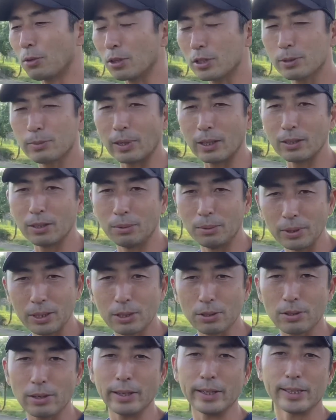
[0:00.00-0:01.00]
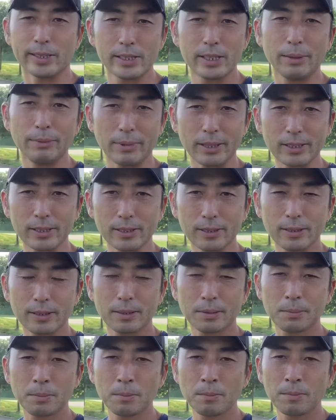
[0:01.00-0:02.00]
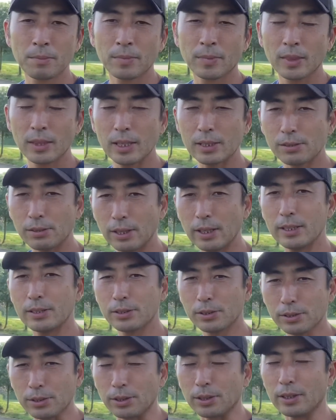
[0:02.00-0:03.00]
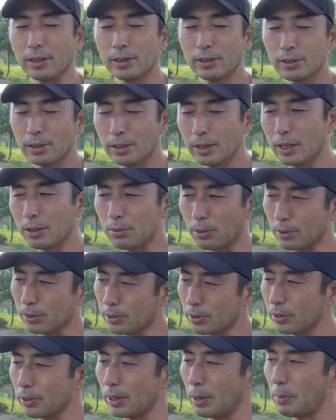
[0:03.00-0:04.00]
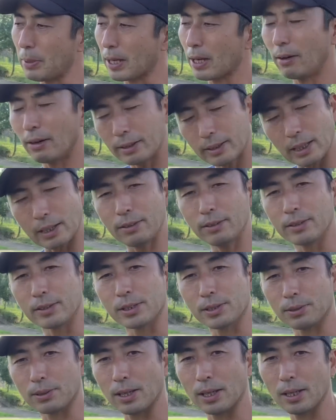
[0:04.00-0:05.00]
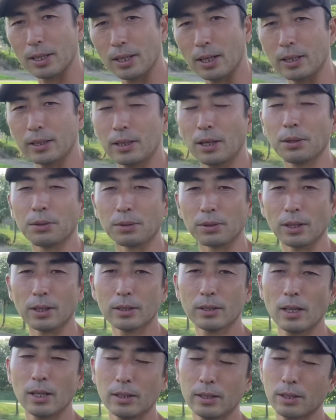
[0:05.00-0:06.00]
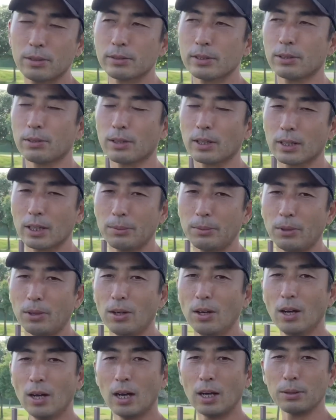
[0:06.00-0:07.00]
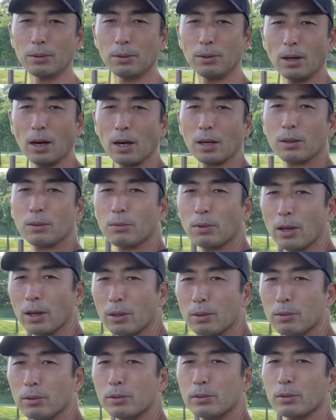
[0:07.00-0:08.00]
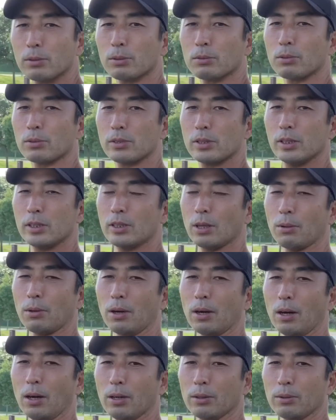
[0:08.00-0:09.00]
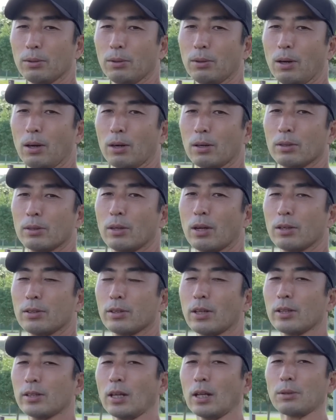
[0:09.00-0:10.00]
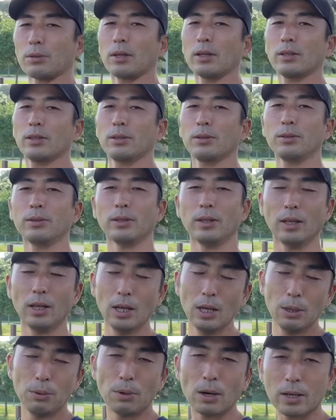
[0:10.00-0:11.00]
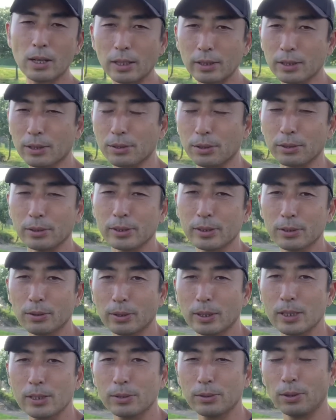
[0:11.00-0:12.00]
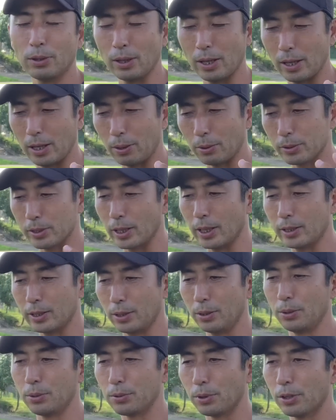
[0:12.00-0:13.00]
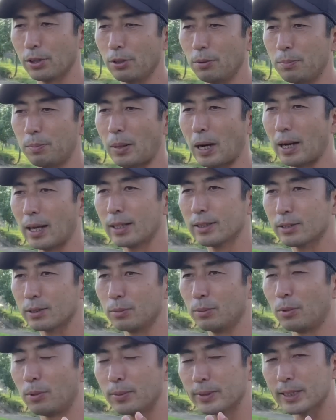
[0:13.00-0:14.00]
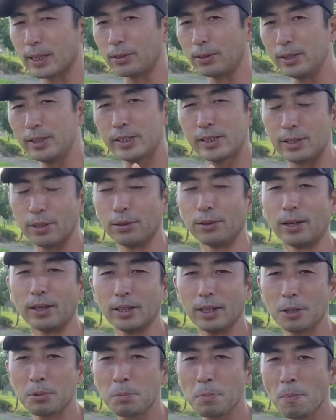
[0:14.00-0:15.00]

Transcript: 骨盤の向きとかはいじります。で、それでこう徐々にやっぱ変わっていくんですよね。やってるとね。で、猫背の方も、これちょっとこっちにした方が、楽だったとかっていう風に分かってくるんですよ。私の、教えてる動きのバランス、重さの位置っていうのがね。